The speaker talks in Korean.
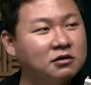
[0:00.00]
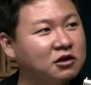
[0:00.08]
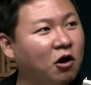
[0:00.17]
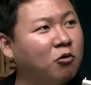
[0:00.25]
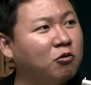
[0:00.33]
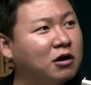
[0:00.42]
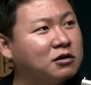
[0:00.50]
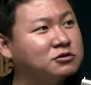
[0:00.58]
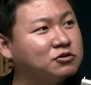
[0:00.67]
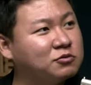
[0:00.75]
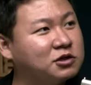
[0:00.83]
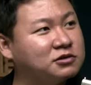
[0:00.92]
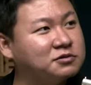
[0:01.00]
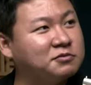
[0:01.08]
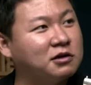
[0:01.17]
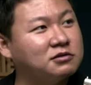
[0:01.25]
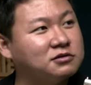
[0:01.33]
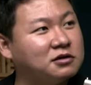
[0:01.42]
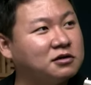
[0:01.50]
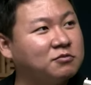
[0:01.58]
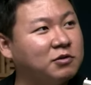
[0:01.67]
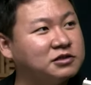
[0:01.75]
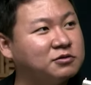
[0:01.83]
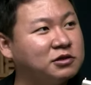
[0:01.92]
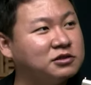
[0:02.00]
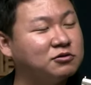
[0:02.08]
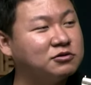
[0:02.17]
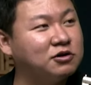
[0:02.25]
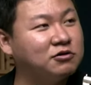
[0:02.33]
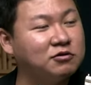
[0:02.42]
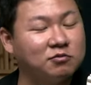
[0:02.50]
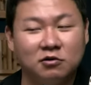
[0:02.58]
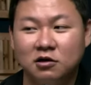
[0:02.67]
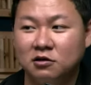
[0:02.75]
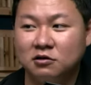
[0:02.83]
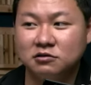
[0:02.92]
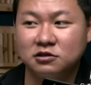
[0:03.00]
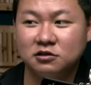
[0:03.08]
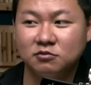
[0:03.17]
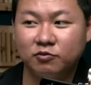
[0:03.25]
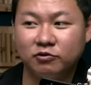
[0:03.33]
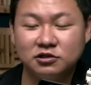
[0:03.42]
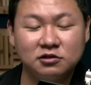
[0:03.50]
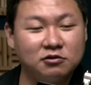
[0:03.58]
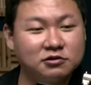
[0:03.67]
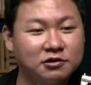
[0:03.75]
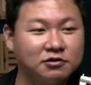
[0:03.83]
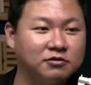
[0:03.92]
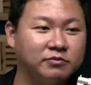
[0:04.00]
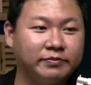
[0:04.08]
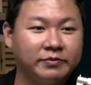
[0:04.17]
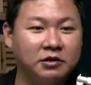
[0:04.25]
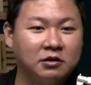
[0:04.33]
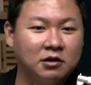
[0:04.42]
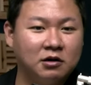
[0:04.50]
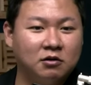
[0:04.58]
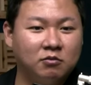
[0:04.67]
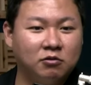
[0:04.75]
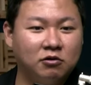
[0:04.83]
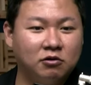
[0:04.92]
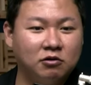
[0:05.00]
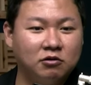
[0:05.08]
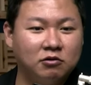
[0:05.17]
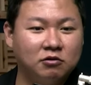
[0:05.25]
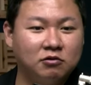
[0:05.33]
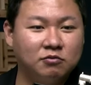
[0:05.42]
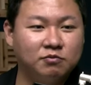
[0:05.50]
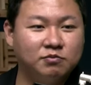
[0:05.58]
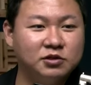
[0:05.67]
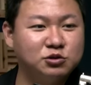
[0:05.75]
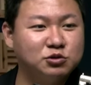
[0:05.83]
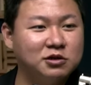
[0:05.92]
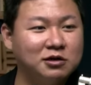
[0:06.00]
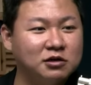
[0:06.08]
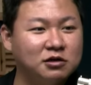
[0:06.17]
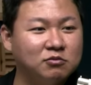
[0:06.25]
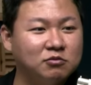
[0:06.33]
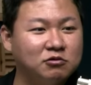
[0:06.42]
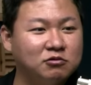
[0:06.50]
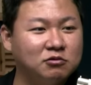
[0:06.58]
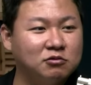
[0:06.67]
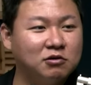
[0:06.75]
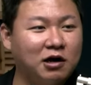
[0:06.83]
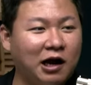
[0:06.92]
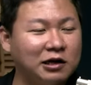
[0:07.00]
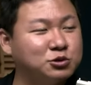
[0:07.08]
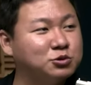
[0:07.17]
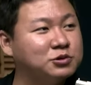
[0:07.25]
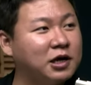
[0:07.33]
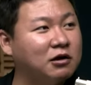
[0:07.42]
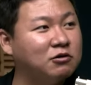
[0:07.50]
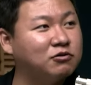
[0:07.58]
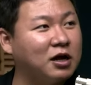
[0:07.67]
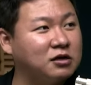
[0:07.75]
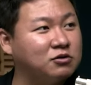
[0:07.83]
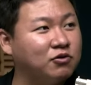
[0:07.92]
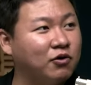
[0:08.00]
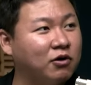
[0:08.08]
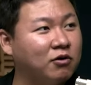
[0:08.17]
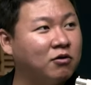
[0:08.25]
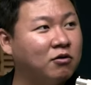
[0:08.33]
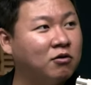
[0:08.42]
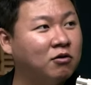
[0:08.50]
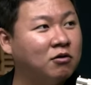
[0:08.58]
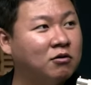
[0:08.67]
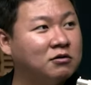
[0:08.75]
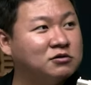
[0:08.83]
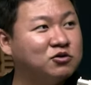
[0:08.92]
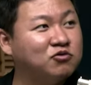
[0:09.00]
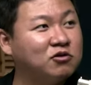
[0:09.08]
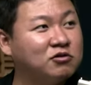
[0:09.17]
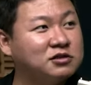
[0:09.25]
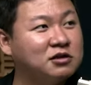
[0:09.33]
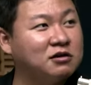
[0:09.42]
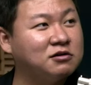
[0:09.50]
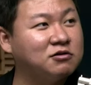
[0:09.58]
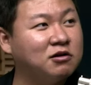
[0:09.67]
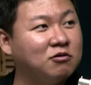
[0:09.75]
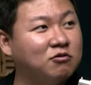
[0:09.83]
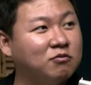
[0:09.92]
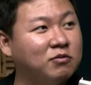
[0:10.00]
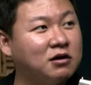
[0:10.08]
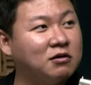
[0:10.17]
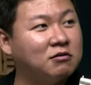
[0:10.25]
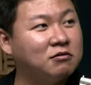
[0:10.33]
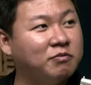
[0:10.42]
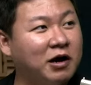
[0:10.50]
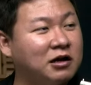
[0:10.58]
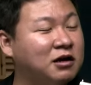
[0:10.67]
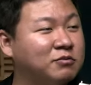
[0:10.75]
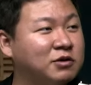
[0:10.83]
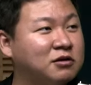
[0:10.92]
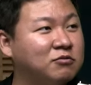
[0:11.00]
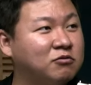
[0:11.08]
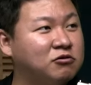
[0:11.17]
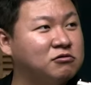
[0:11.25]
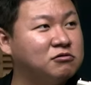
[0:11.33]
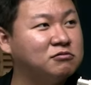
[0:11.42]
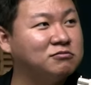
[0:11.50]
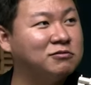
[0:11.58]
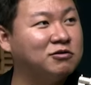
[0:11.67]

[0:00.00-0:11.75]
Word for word: 영광은 좀 그렇습니다. 이제 말씀하신 것처럼 지금 보신 것처럼 뭐 민주당이 뭐 아주 우세한 것도 아니고요. 조기혁신당이 그렇다고 막 바람이 뭐뭐